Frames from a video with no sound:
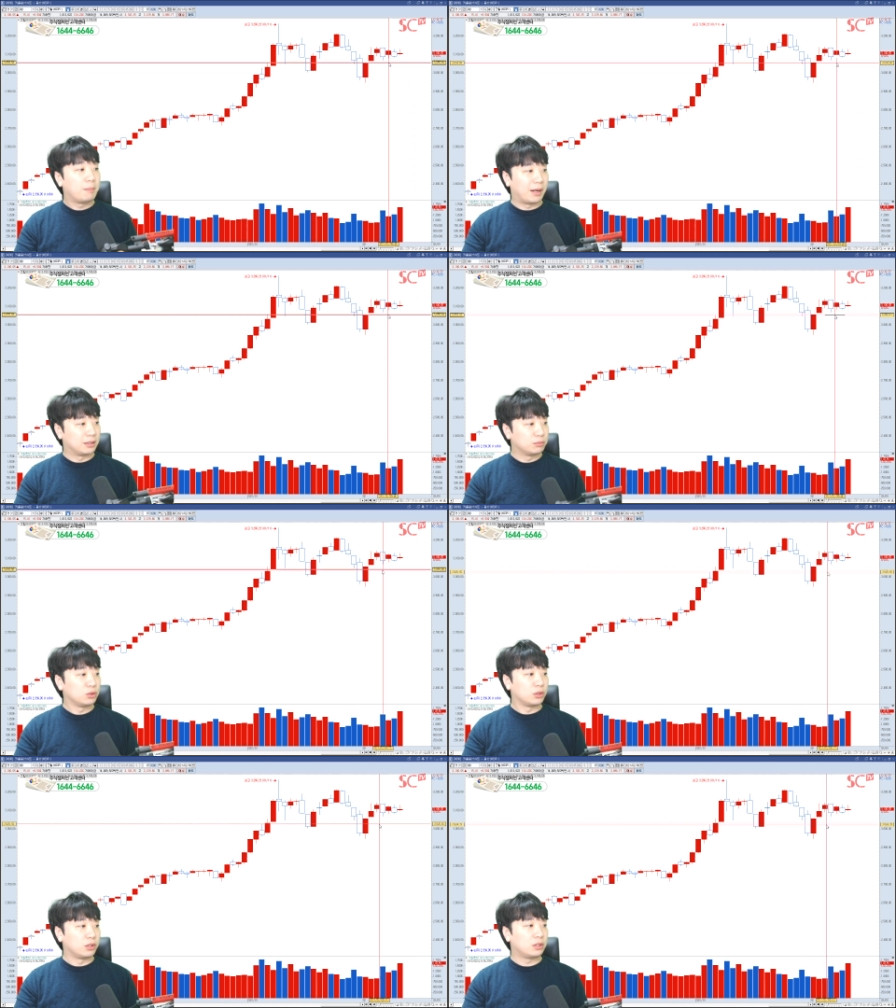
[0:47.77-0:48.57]
많은
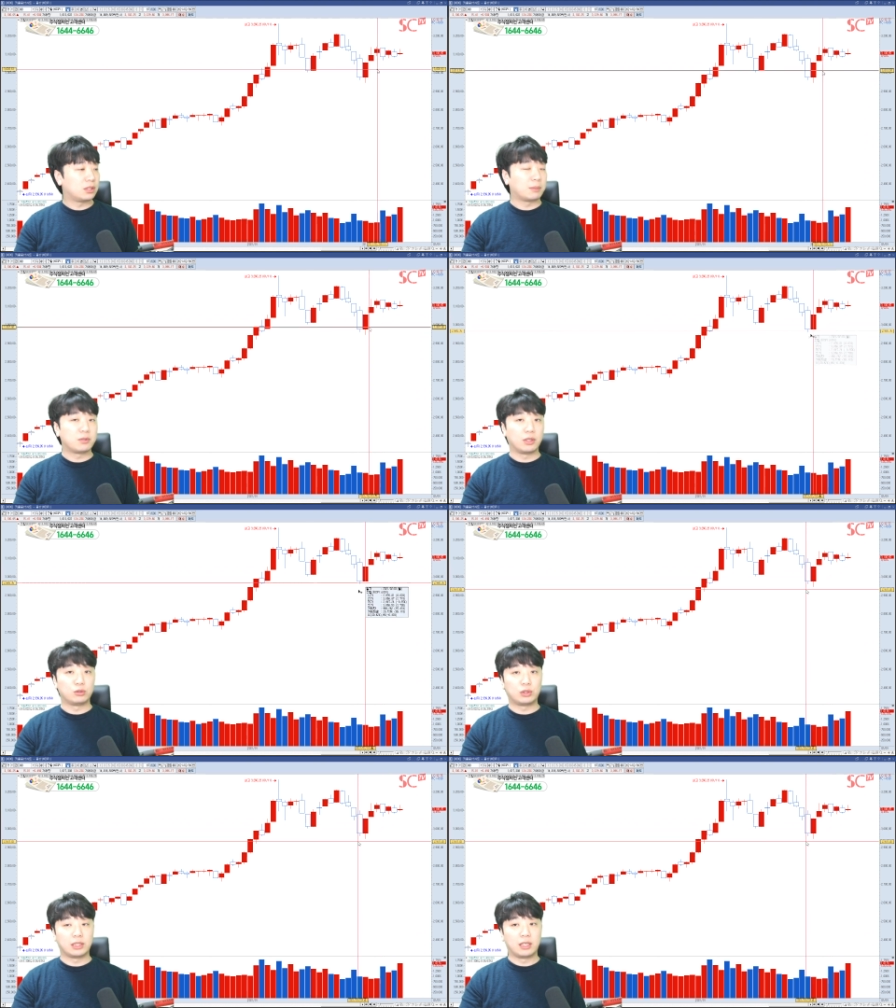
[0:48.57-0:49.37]
분들 참여해
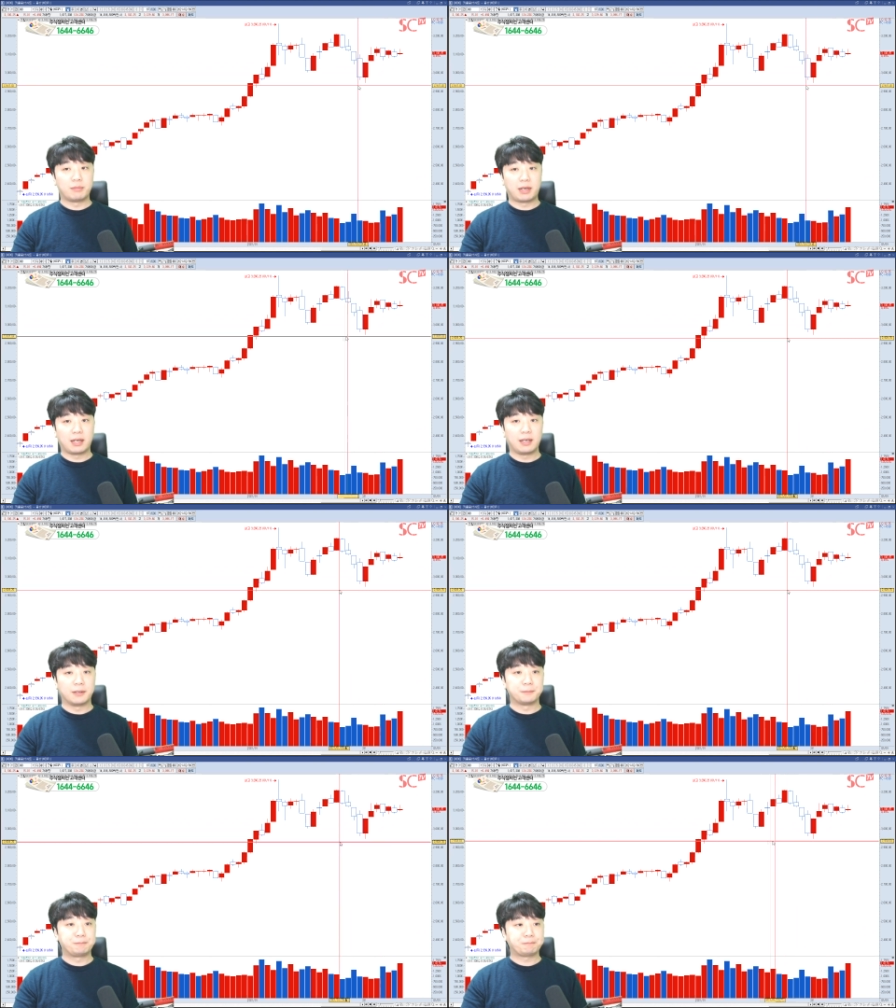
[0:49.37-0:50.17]
주시길 바랄게요.